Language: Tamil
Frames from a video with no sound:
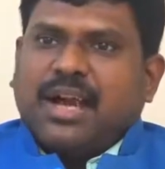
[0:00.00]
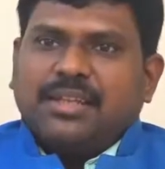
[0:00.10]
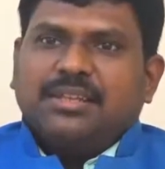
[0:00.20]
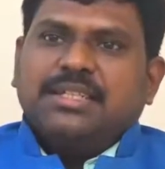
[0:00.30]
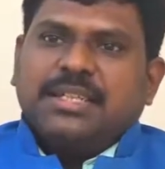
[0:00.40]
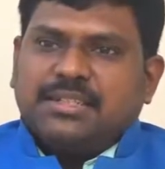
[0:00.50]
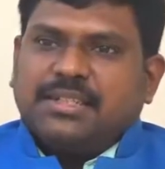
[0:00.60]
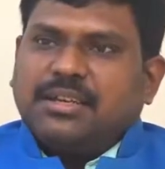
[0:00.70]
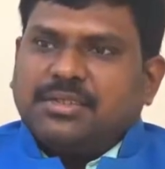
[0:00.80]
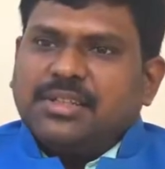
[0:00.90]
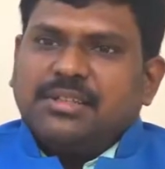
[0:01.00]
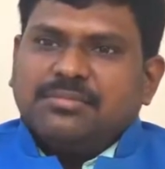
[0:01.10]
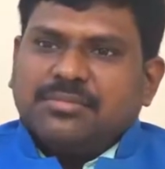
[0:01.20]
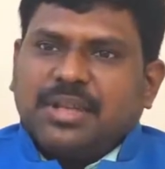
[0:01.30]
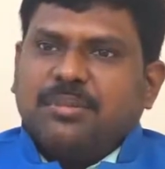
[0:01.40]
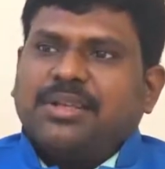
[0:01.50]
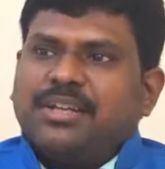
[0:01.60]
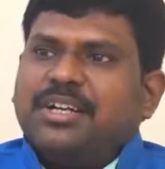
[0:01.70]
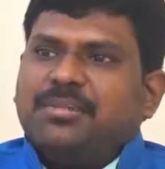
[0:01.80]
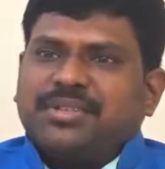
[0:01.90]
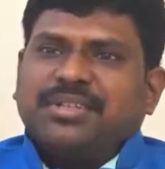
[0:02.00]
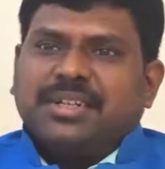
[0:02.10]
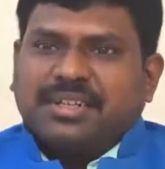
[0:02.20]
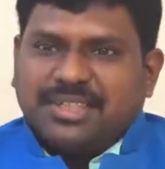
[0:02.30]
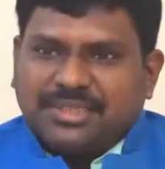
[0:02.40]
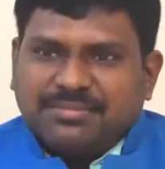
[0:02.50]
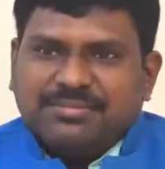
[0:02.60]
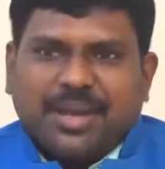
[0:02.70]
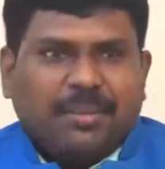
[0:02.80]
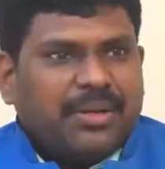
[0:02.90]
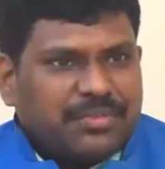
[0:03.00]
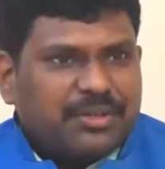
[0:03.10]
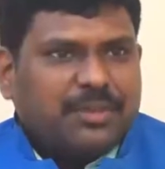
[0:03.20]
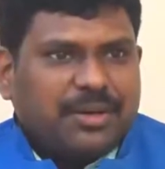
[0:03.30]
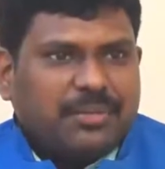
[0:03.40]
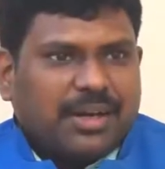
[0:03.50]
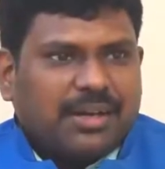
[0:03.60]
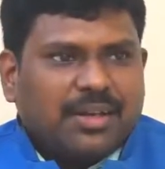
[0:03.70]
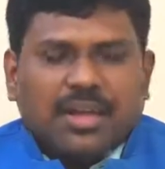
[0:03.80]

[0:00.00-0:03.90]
அதுக்கு ஜிஎஸ்டியில் வந்து பதினெட்டு பர்சன்டேஜ் அப்படின்னு ஃபிக்ஸ் பண்ணியிருப்பாங்க